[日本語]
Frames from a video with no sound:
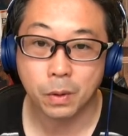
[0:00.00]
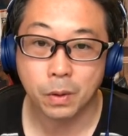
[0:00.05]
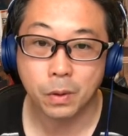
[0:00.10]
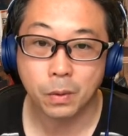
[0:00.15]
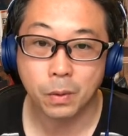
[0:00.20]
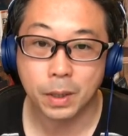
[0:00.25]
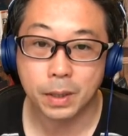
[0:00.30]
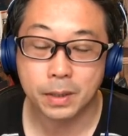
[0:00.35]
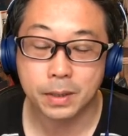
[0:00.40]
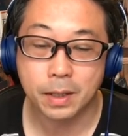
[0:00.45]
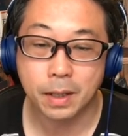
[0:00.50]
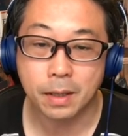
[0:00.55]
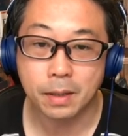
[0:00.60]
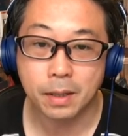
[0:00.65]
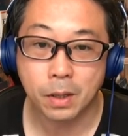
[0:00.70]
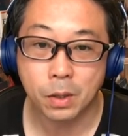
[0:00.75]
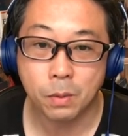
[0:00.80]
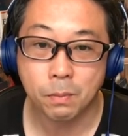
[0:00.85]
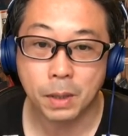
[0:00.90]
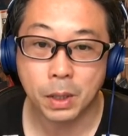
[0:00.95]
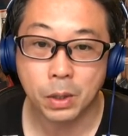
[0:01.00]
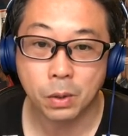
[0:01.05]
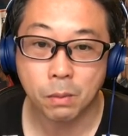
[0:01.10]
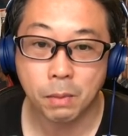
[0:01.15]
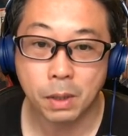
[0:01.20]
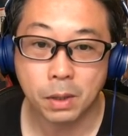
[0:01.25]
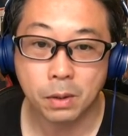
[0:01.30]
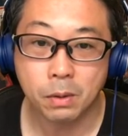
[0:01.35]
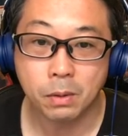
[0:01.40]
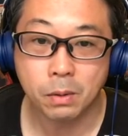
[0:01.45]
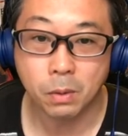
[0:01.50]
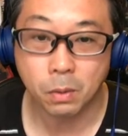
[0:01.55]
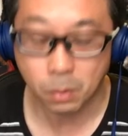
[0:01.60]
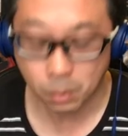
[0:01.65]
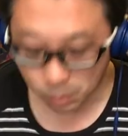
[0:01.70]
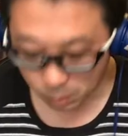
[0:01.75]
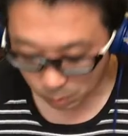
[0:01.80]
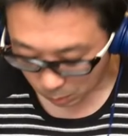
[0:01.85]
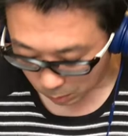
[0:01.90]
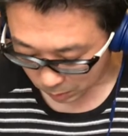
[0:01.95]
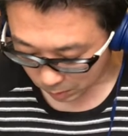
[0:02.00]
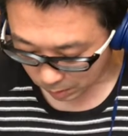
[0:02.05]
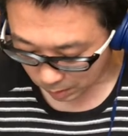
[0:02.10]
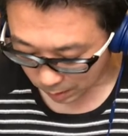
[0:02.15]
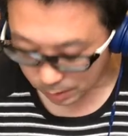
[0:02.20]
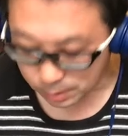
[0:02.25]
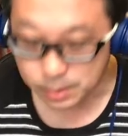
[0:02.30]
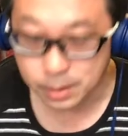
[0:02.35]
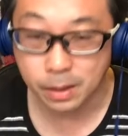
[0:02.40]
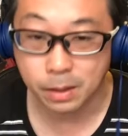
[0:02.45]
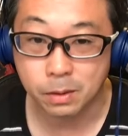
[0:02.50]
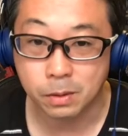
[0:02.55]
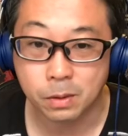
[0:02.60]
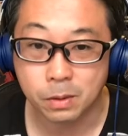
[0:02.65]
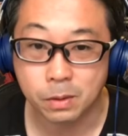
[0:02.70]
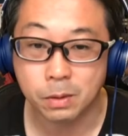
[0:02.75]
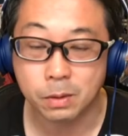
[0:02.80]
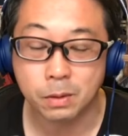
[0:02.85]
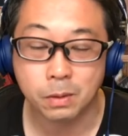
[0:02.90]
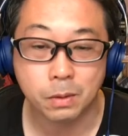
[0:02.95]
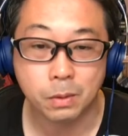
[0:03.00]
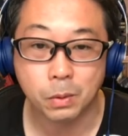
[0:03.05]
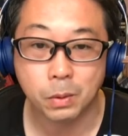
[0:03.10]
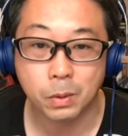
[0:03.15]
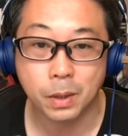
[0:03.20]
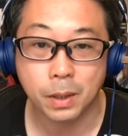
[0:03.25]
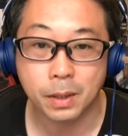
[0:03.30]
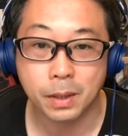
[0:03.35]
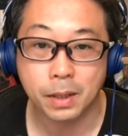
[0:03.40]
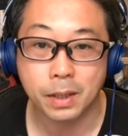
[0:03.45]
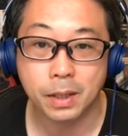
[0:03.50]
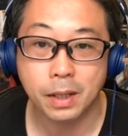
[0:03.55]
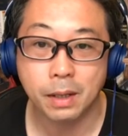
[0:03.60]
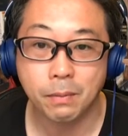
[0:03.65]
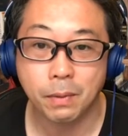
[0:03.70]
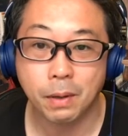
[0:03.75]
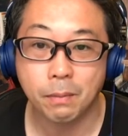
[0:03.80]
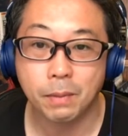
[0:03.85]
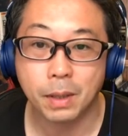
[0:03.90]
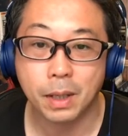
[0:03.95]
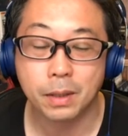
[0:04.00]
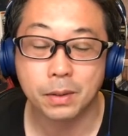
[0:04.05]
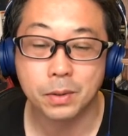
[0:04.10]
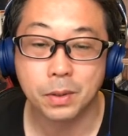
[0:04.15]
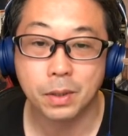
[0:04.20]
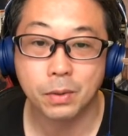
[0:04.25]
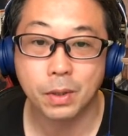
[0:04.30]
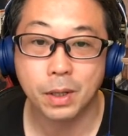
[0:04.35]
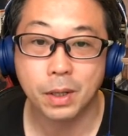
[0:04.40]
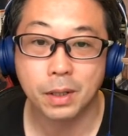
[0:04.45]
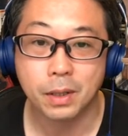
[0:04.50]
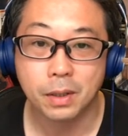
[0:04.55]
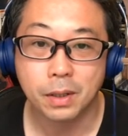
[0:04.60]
今日は全体のまとめというところを図化していくということができればまあそれは